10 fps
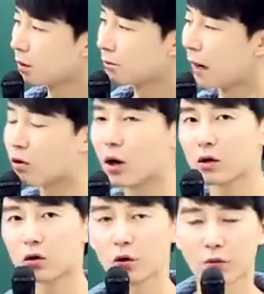말로
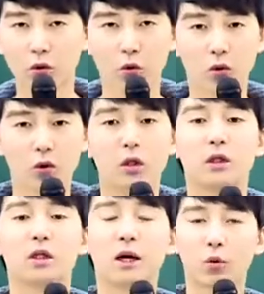할 건 없고
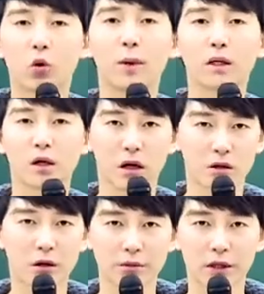네가 보고
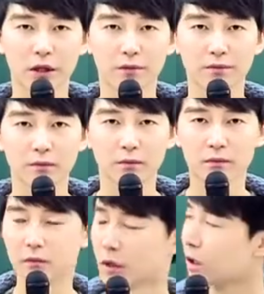판단하는 겁니다.
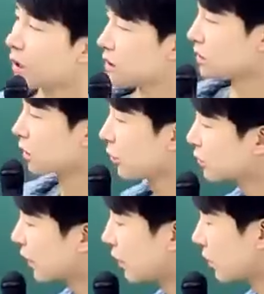자, 여기
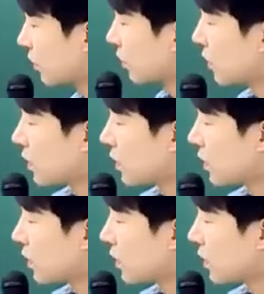보세요.